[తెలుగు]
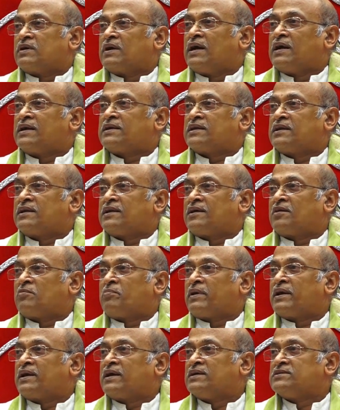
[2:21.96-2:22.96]
గంటన్నర
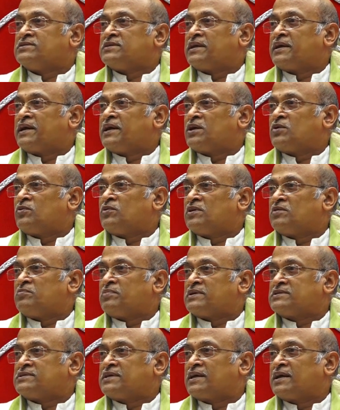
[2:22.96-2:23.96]
పైగా జరిగేటువంటి
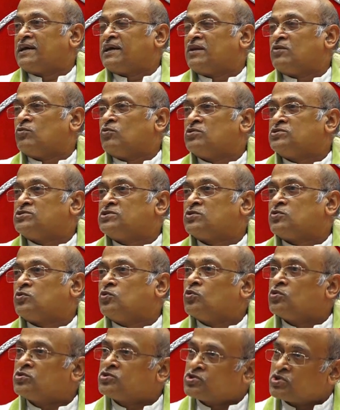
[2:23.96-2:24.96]
ప్రసంగాన్ని వచ్చి
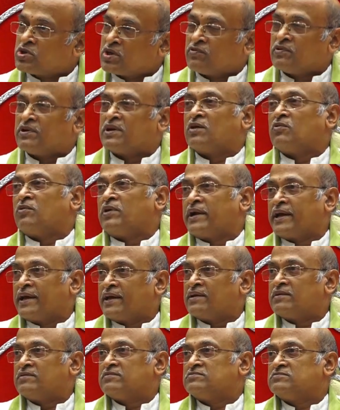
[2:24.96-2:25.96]
కూర్చుని వినేవాడు
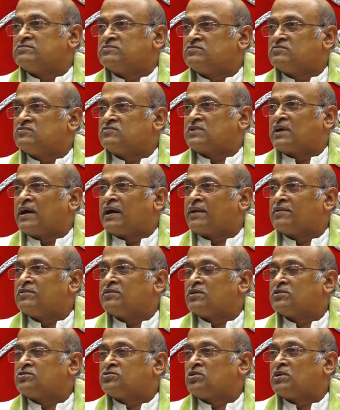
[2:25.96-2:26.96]
ఆయన
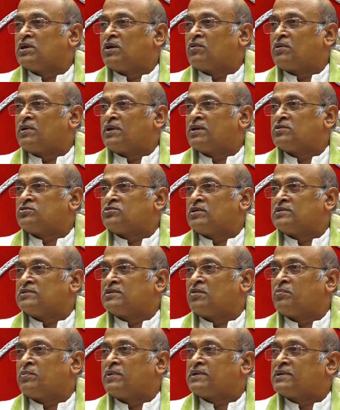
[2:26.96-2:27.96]
కార్యదర్శులు ఎవరైనా
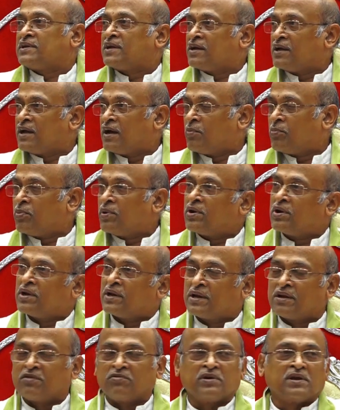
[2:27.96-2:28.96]
తొందర పెట్టినా ఆ
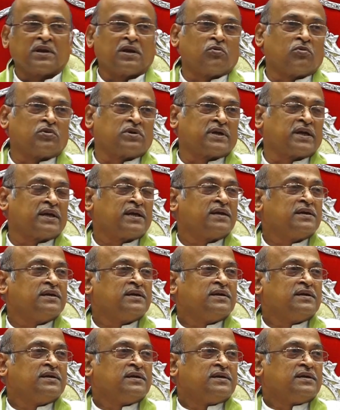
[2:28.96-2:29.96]
పనులన్నీ వేరే ఉంటాయి
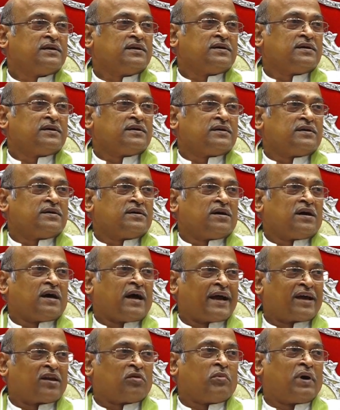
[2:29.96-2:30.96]

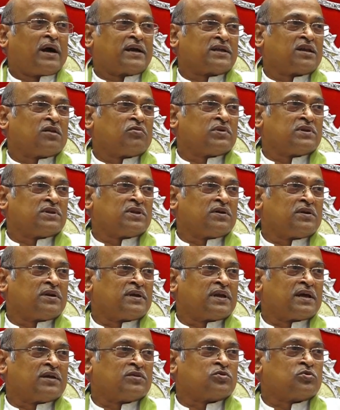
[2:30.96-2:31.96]
ఆయన మాటలు విందా
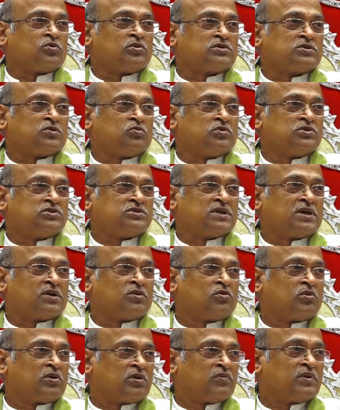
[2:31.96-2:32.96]
నేను అందుకోసం
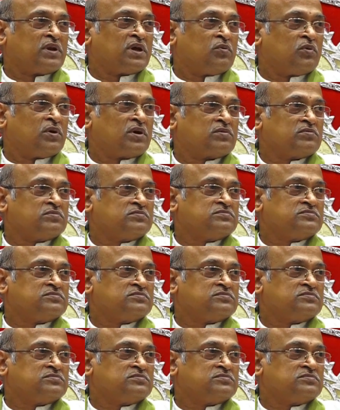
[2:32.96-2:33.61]
వచ్చాను అని వినేవారు